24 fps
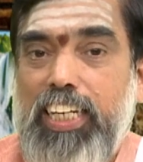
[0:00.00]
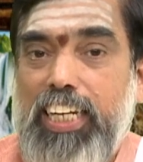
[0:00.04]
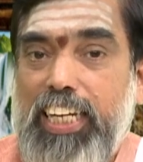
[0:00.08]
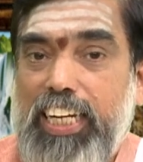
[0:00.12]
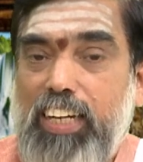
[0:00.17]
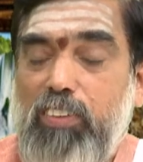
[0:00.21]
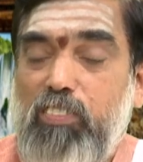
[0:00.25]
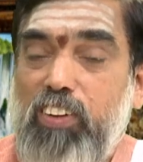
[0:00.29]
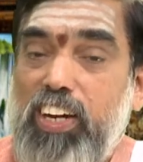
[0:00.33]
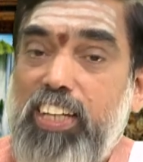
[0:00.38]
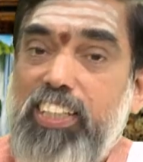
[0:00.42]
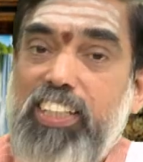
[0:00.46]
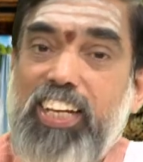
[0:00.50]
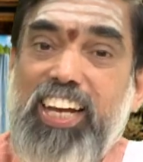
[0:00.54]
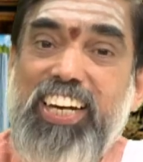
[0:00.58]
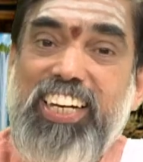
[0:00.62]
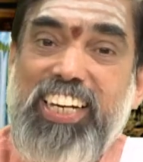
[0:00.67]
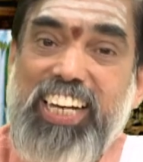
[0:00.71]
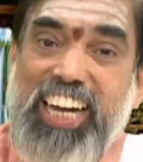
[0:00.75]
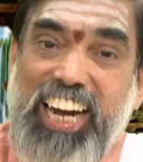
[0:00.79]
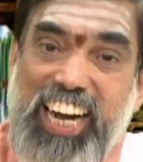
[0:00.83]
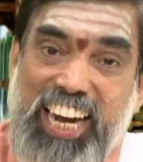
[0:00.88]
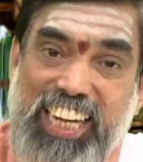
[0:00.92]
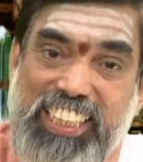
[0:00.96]
ఈ
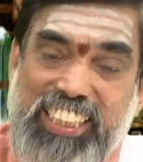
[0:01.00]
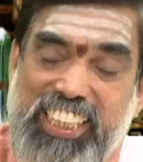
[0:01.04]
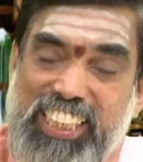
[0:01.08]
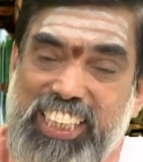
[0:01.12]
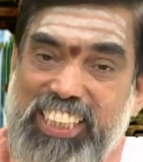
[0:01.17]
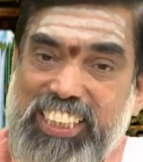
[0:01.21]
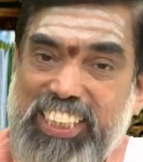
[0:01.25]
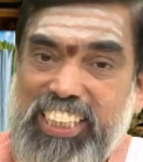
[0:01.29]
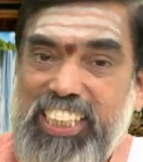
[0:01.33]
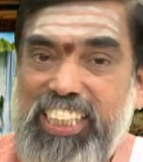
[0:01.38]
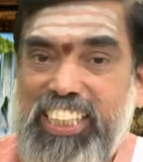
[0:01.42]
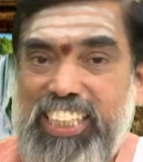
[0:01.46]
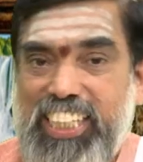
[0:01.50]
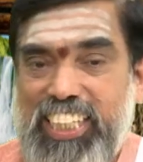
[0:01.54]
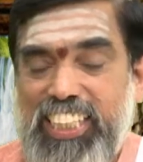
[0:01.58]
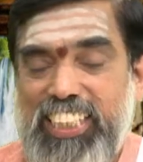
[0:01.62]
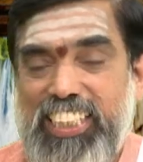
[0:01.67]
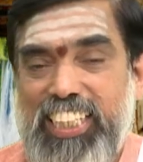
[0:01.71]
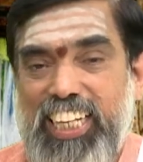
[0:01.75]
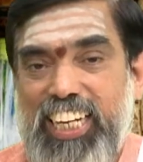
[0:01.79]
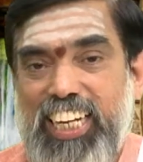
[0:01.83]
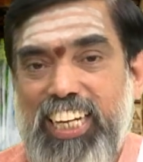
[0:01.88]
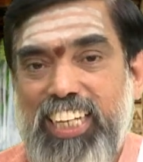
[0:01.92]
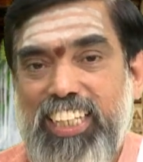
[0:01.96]
వ్రతాన్ని
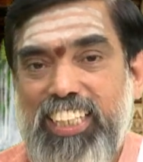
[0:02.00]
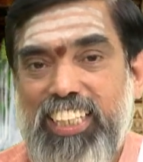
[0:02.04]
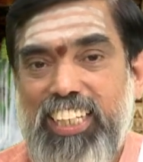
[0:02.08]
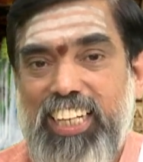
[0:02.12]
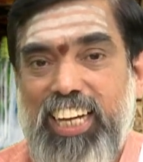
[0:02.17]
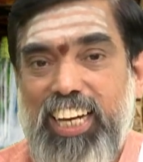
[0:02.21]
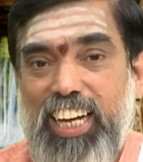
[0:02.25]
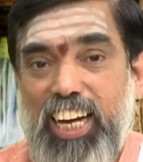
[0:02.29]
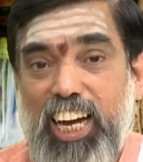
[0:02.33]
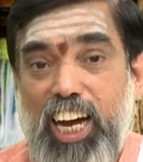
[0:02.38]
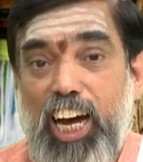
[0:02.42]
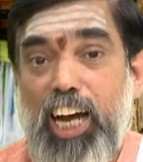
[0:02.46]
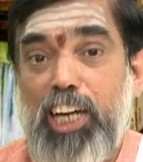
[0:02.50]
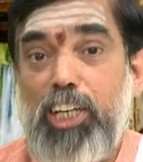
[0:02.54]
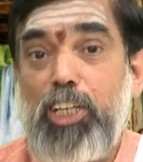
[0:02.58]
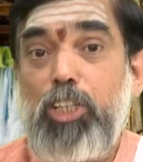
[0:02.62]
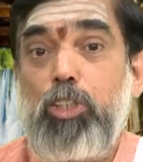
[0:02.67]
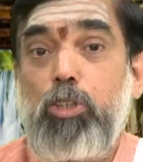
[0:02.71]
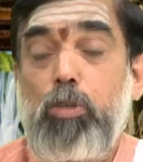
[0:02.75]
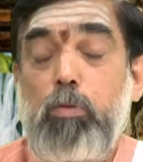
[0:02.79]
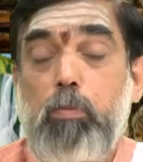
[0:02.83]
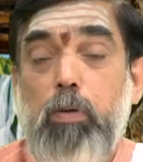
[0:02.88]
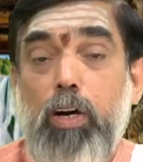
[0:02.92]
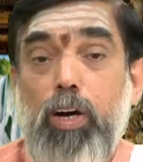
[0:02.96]
ఆచరించినట్టయితే అన్ని
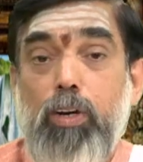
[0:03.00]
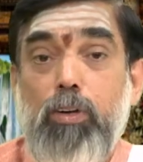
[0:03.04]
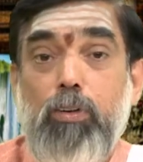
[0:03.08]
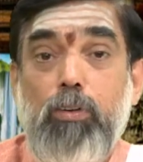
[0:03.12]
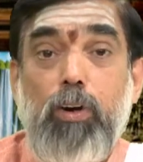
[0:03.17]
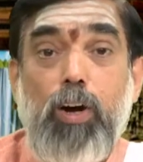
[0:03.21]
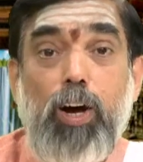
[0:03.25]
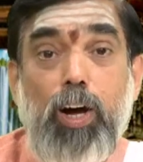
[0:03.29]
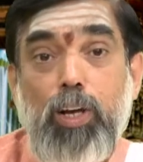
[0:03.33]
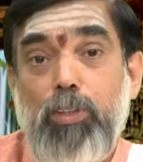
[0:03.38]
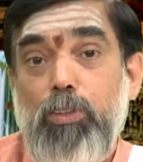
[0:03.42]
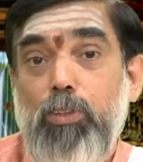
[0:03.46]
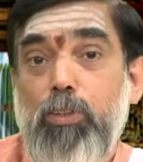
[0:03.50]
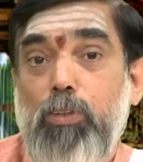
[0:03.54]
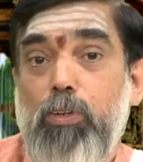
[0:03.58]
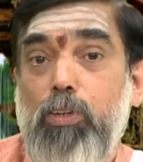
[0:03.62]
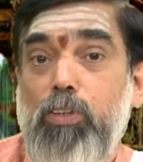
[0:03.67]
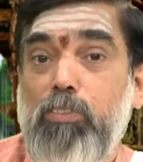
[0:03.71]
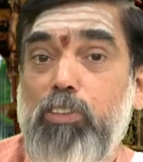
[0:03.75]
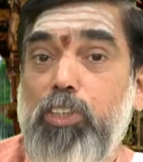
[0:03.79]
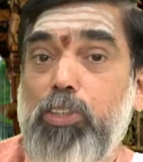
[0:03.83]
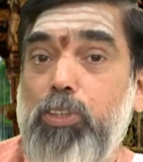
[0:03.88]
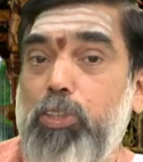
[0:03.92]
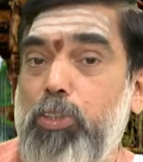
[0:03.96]
శుభాలు
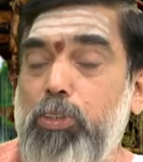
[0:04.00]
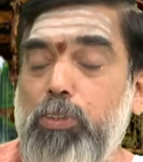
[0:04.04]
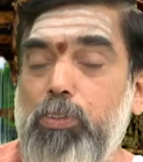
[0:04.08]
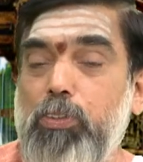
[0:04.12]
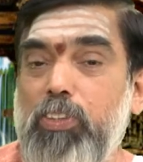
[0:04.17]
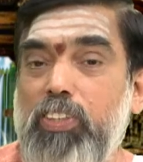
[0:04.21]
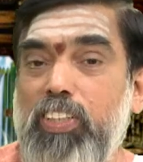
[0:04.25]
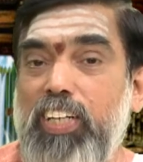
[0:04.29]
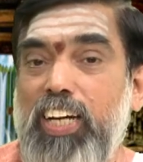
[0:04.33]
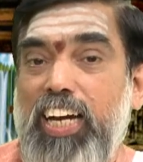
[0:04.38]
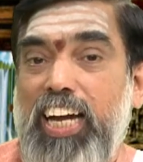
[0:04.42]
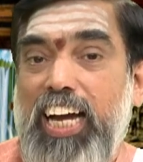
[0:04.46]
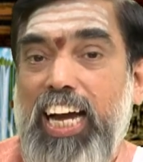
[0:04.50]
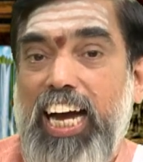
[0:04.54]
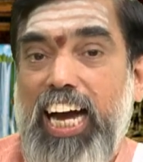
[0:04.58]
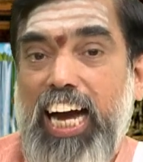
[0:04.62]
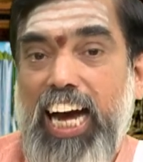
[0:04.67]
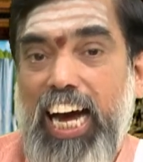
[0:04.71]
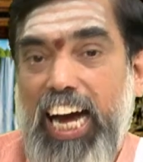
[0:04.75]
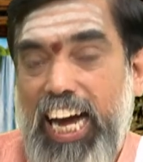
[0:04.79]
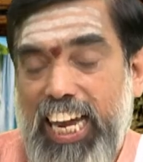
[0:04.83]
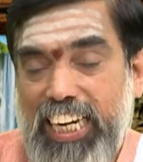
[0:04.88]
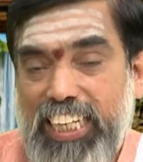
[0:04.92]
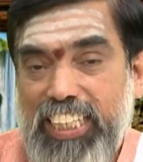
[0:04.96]
అందుకోవచ్చు
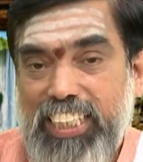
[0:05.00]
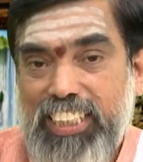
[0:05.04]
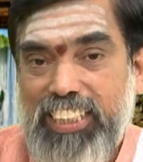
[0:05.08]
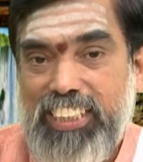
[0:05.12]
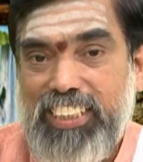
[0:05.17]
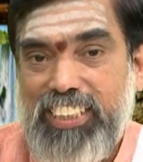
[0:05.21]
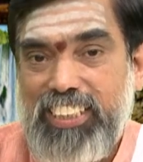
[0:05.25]
అని